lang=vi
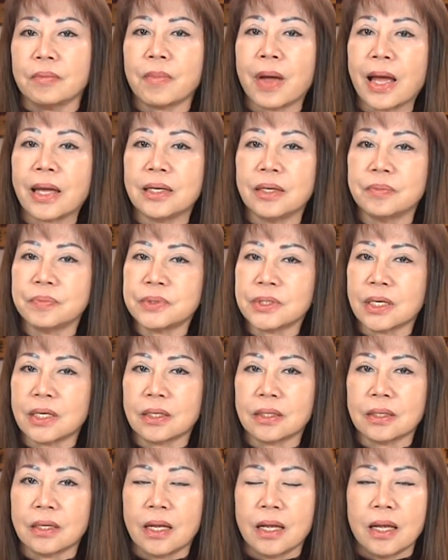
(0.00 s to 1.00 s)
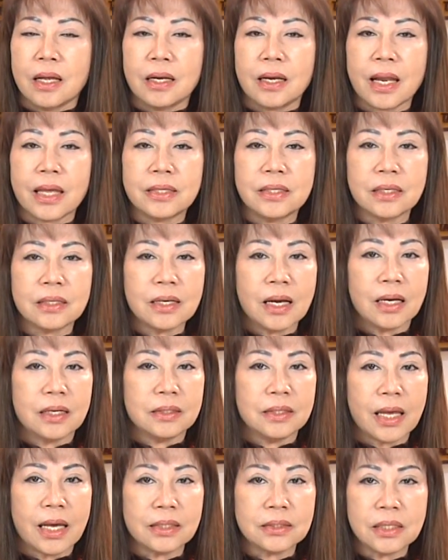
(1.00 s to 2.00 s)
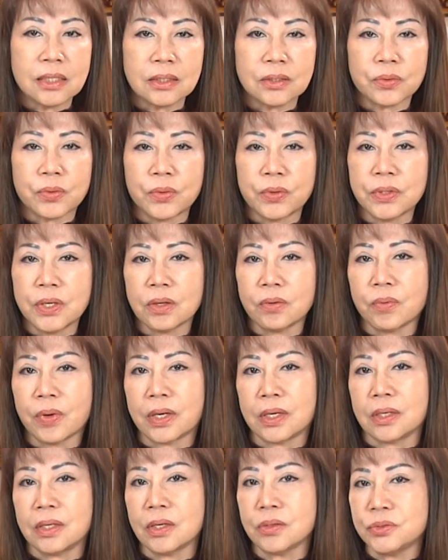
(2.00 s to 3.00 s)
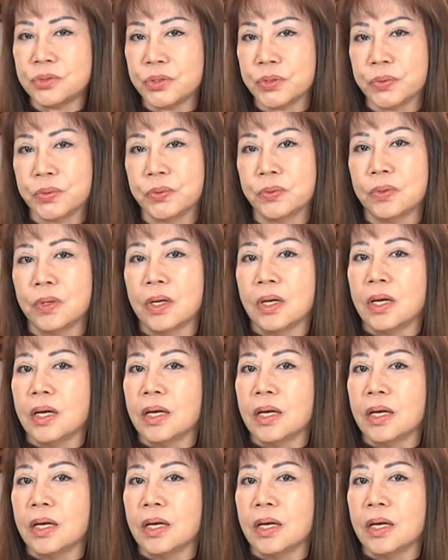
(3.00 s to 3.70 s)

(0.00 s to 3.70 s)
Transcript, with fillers: Ba điểm trên là những lời giải thích của Đức Quỳnh giáo chủ